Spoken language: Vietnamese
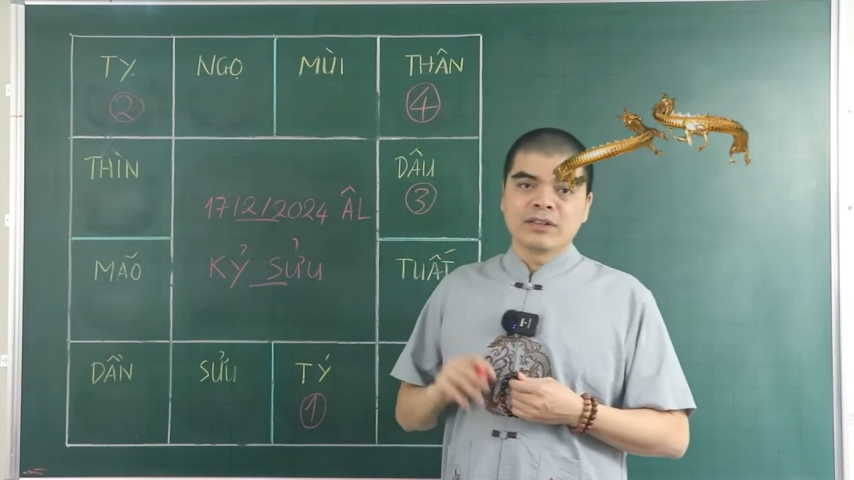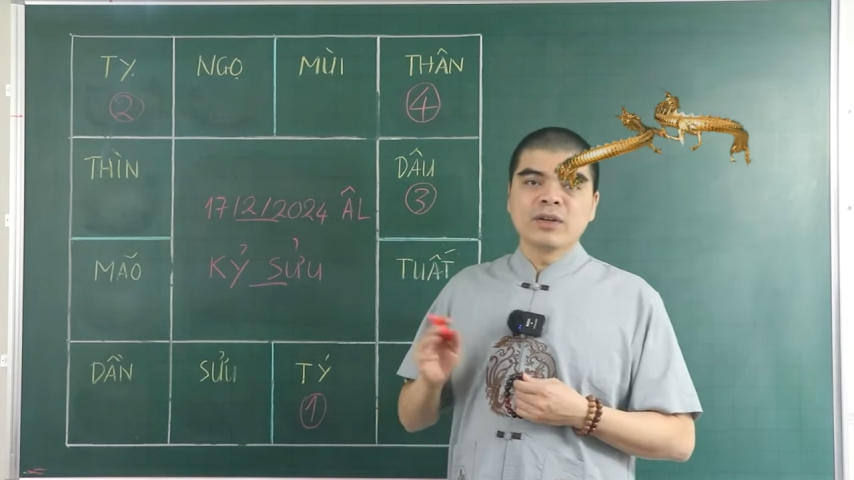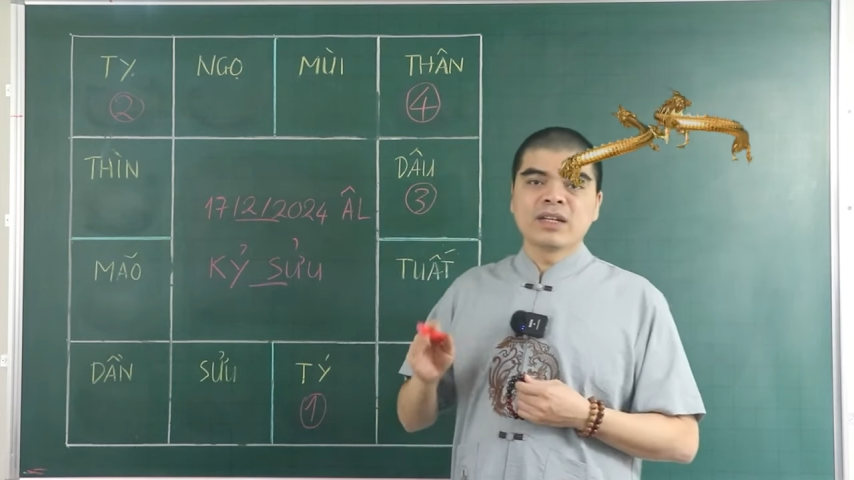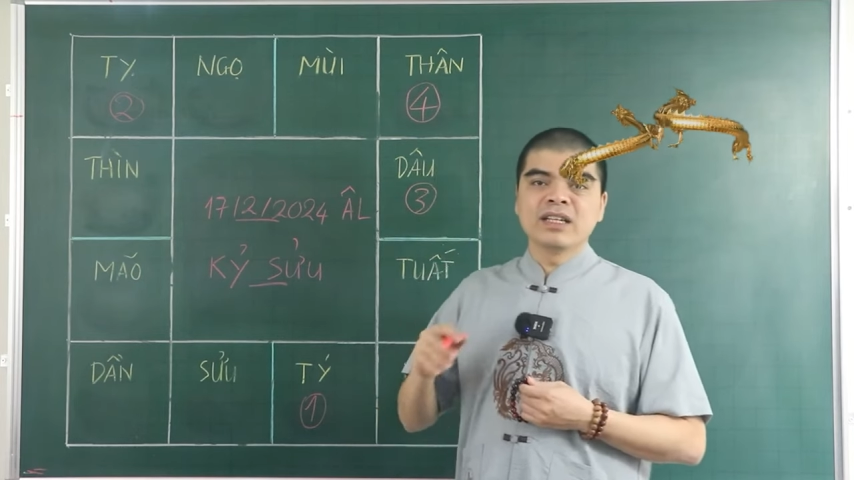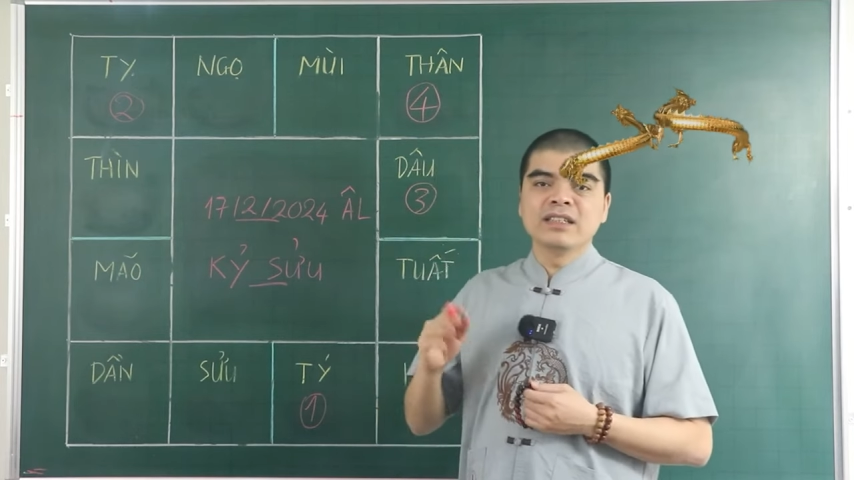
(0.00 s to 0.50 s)

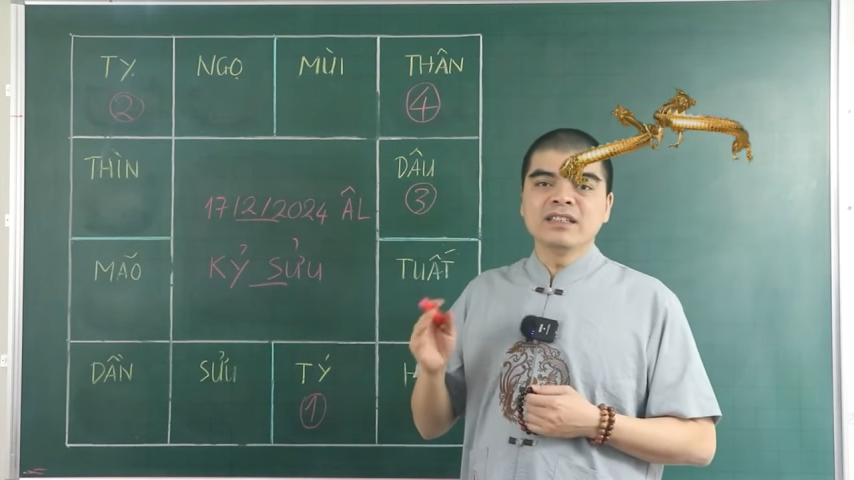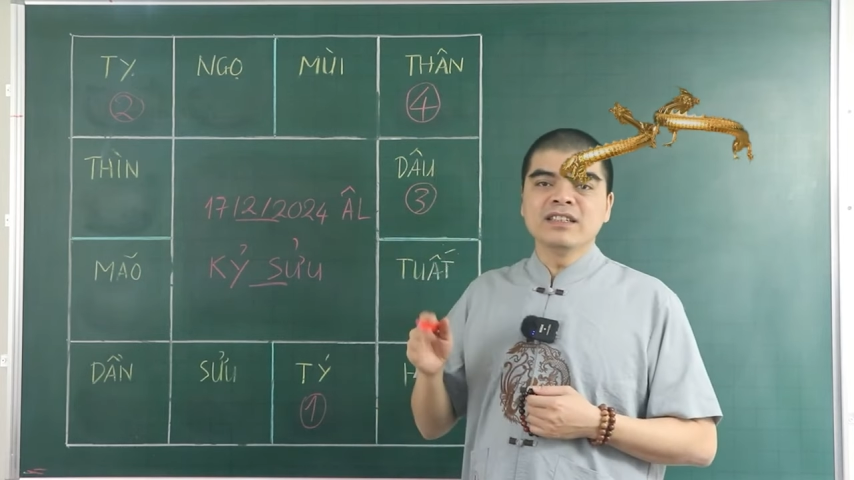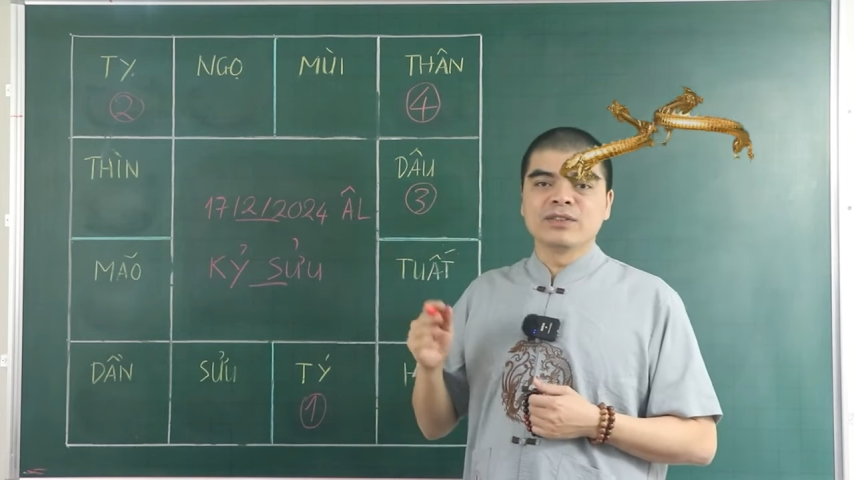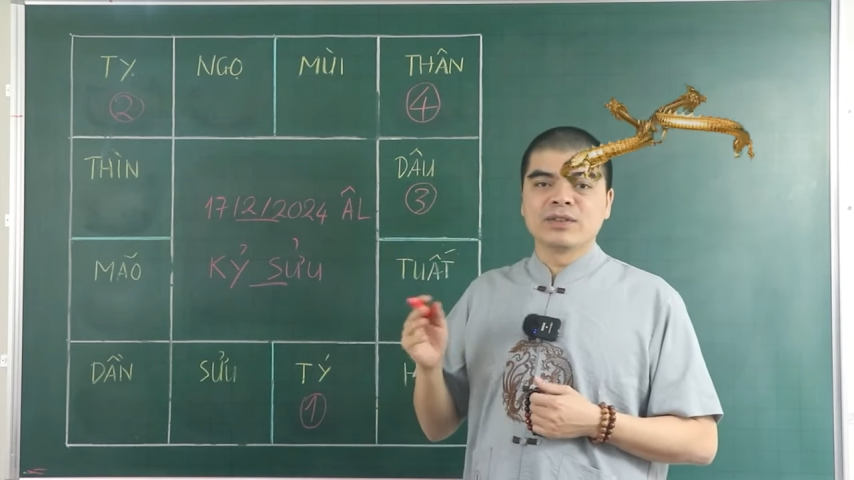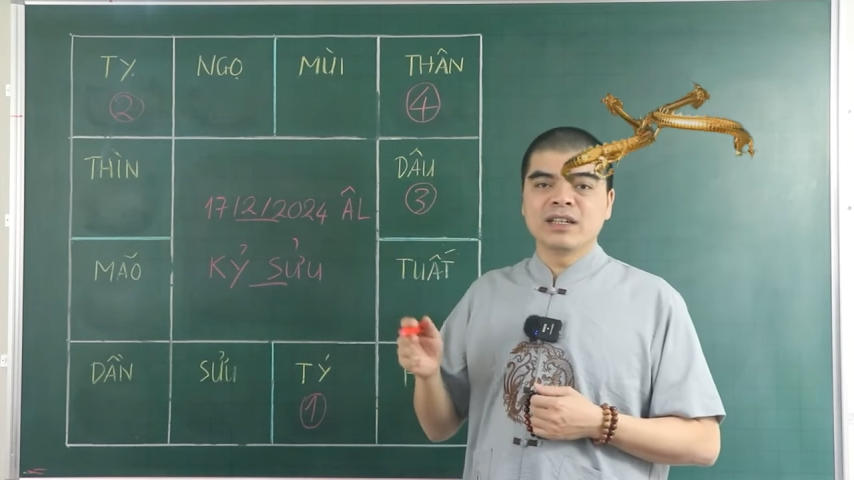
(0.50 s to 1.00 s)
đôi khi những
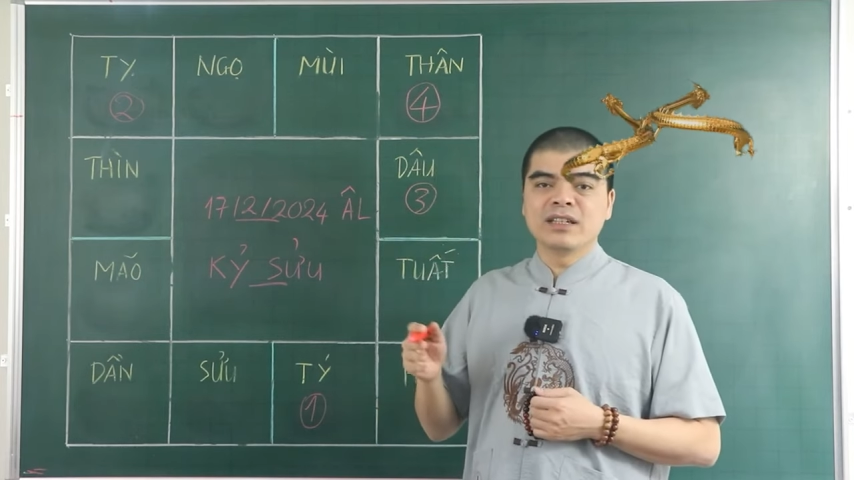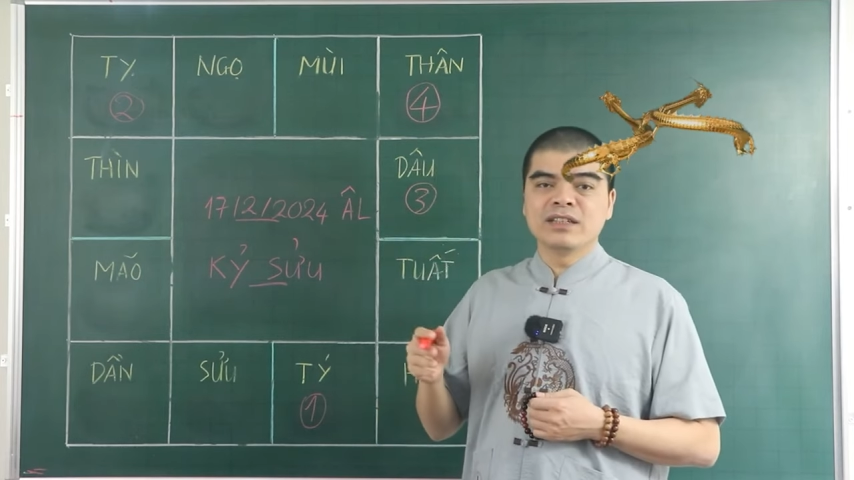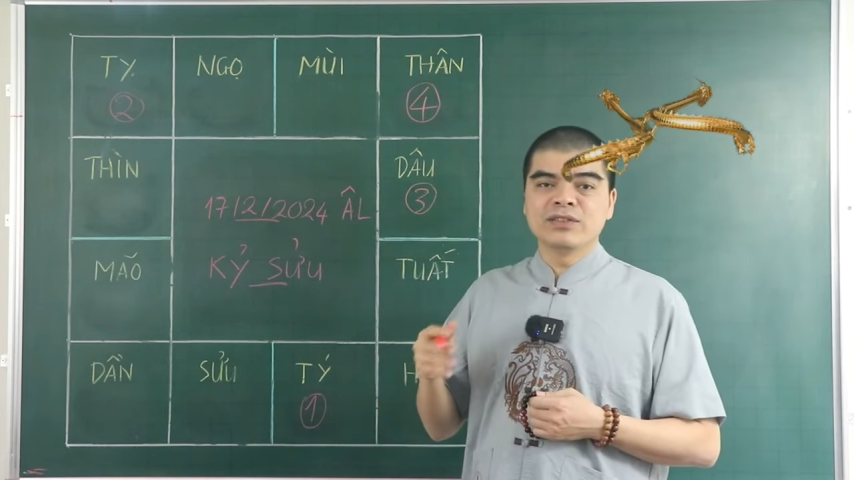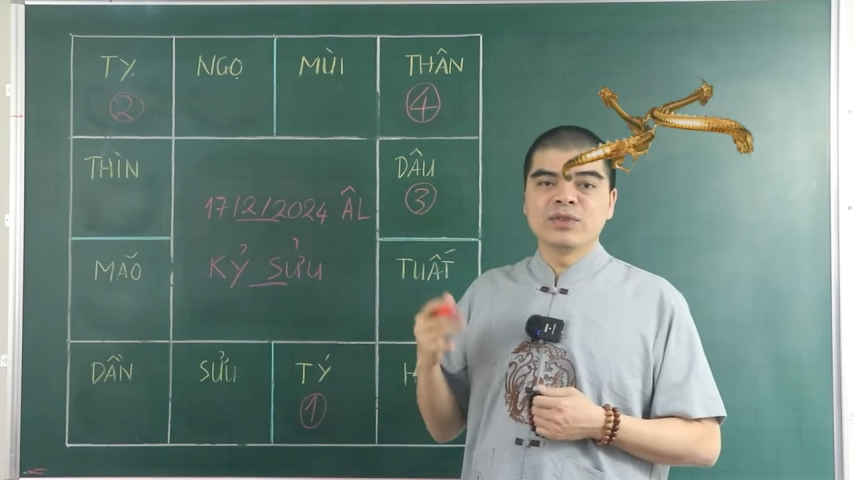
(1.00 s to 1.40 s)
người tuổi thân ấy,